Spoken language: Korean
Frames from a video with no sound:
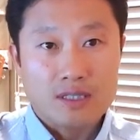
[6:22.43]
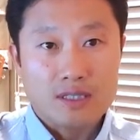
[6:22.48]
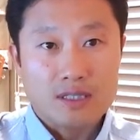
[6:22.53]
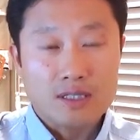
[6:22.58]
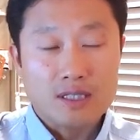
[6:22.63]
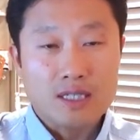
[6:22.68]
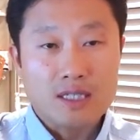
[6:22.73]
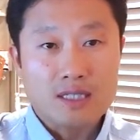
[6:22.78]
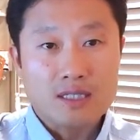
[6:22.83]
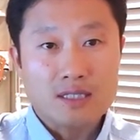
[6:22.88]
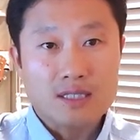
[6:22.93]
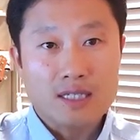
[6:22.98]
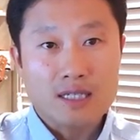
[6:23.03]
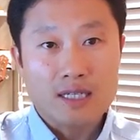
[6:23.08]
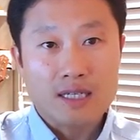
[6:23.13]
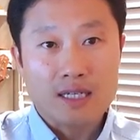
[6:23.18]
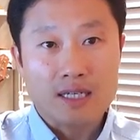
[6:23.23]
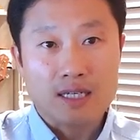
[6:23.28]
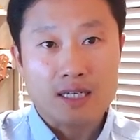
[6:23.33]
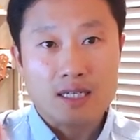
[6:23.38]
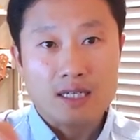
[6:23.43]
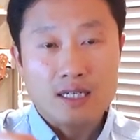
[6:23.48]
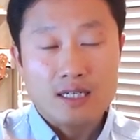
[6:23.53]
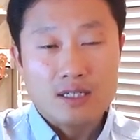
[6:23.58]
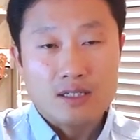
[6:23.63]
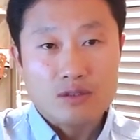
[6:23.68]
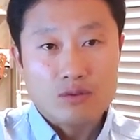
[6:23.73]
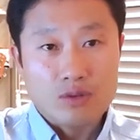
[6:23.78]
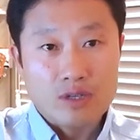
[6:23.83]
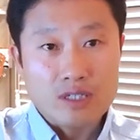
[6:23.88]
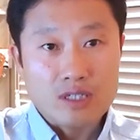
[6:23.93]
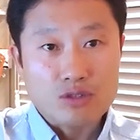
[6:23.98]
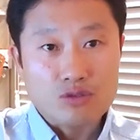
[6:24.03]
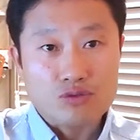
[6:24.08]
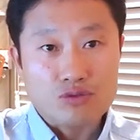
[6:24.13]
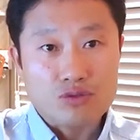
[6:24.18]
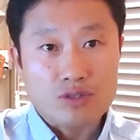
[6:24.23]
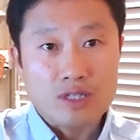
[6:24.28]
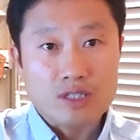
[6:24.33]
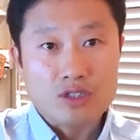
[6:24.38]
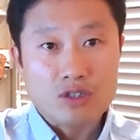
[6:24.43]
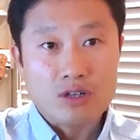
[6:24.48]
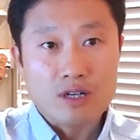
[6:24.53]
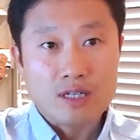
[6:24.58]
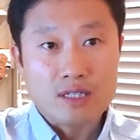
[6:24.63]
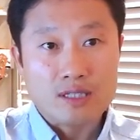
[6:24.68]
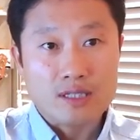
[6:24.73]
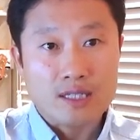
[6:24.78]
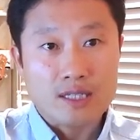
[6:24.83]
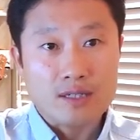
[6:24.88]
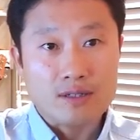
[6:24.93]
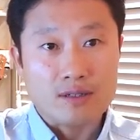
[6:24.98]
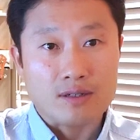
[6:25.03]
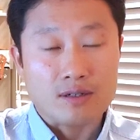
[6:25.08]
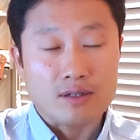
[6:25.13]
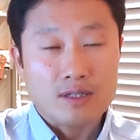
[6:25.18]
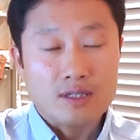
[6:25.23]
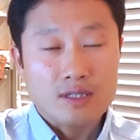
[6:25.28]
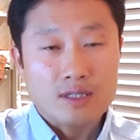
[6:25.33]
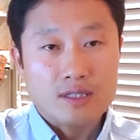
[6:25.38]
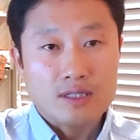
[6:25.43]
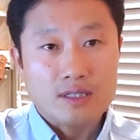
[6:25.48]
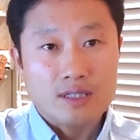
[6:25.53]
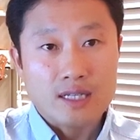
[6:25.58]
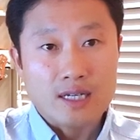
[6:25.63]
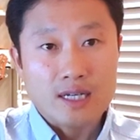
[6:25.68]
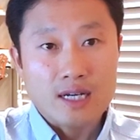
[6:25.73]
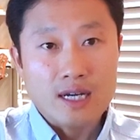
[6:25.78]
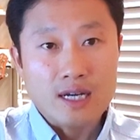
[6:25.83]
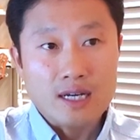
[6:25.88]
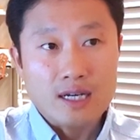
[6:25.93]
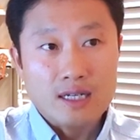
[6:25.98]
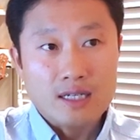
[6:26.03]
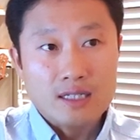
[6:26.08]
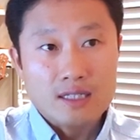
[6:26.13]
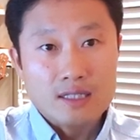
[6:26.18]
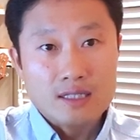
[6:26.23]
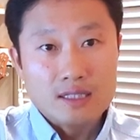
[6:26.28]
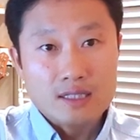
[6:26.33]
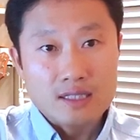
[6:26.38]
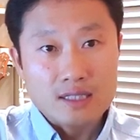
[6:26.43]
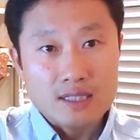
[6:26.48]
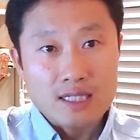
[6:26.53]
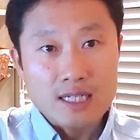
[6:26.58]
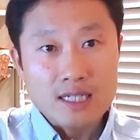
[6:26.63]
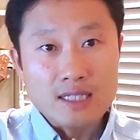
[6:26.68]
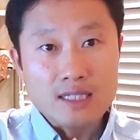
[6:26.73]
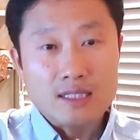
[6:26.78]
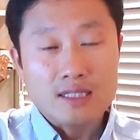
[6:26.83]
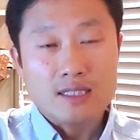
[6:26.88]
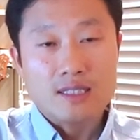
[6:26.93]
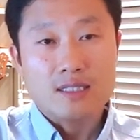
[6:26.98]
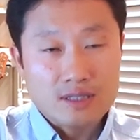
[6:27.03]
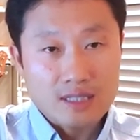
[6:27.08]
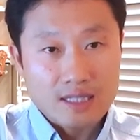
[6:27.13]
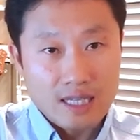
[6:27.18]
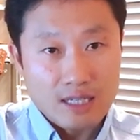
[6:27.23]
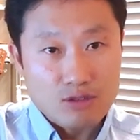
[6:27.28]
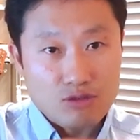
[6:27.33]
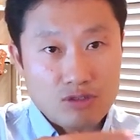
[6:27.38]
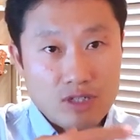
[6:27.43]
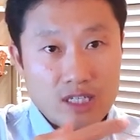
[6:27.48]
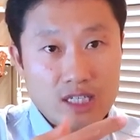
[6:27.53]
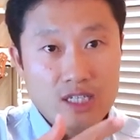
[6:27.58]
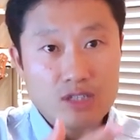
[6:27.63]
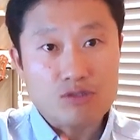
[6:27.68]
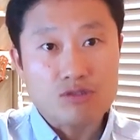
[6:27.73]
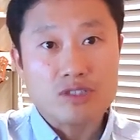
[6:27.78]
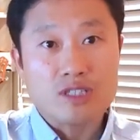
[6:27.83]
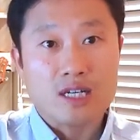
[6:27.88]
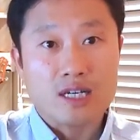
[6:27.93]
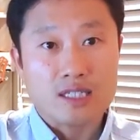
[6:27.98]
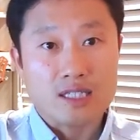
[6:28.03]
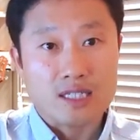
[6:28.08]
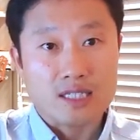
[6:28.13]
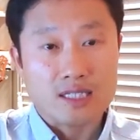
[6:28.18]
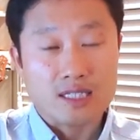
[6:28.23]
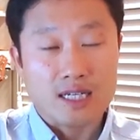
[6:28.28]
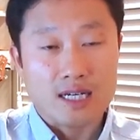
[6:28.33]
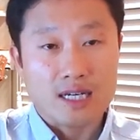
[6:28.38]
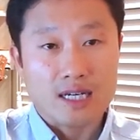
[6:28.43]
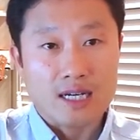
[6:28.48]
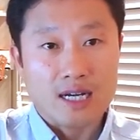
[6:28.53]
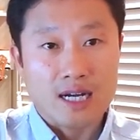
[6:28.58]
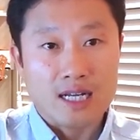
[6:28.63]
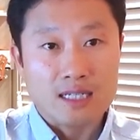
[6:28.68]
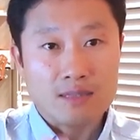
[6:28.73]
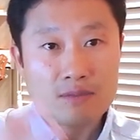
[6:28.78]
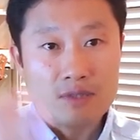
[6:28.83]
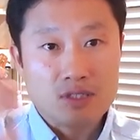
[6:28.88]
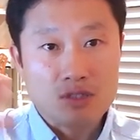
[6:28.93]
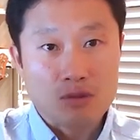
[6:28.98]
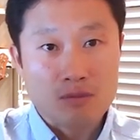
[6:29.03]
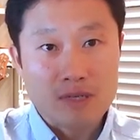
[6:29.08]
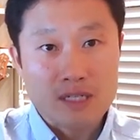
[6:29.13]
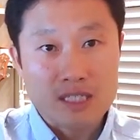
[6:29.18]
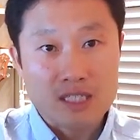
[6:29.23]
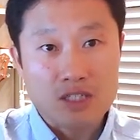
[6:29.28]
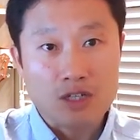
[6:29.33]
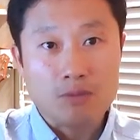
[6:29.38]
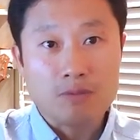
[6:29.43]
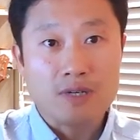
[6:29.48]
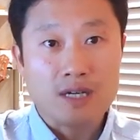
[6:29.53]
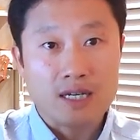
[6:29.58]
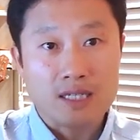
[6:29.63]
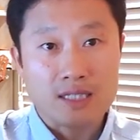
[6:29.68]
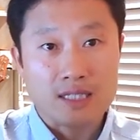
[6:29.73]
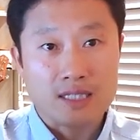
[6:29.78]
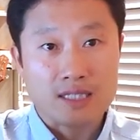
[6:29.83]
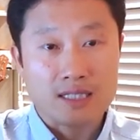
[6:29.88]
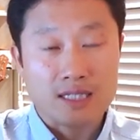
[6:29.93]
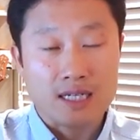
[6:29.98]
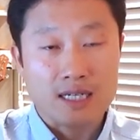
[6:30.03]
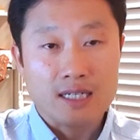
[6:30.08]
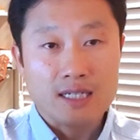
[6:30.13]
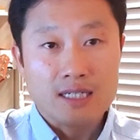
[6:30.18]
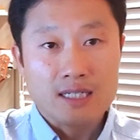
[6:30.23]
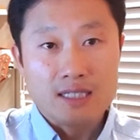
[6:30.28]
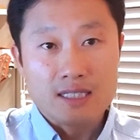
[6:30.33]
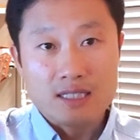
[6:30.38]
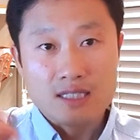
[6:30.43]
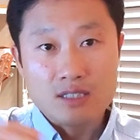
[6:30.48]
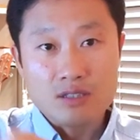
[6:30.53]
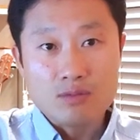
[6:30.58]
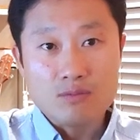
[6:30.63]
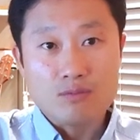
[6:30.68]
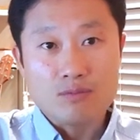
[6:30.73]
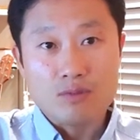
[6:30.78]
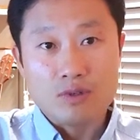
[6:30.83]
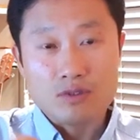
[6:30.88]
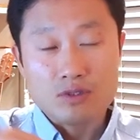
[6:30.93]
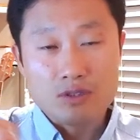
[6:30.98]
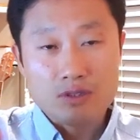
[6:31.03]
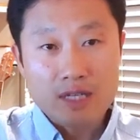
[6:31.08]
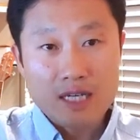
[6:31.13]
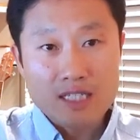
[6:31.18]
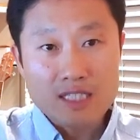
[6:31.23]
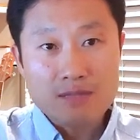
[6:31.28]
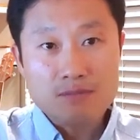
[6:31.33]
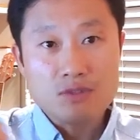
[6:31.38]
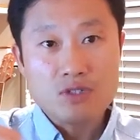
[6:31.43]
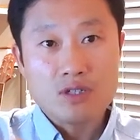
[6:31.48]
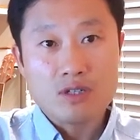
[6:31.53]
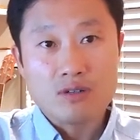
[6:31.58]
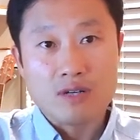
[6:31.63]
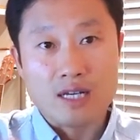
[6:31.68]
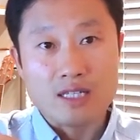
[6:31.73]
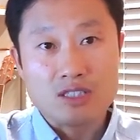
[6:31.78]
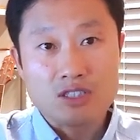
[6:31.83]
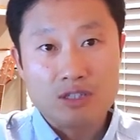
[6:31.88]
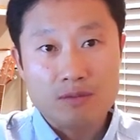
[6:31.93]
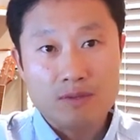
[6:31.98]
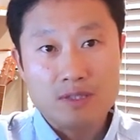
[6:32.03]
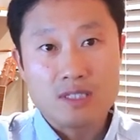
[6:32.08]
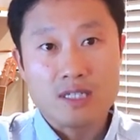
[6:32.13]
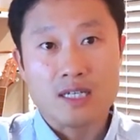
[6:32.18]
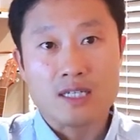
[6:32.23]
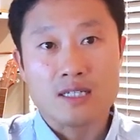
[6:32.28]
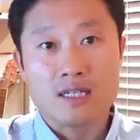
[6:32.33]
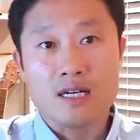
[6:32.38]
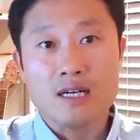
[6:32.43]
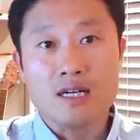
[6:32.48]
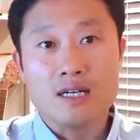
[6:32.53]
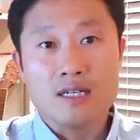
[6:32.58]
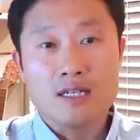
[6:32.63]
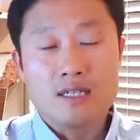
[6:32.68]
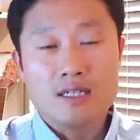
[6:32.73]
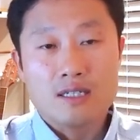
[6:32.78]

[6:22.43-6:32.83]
이게 이제 굉장히 중요한 철학인데요. 내가 그냥 그냥 단순한 기술자가 되느냐 아니면 정말 기업가가 되느냐 이런 어떤 핵심적인 관점의 차이가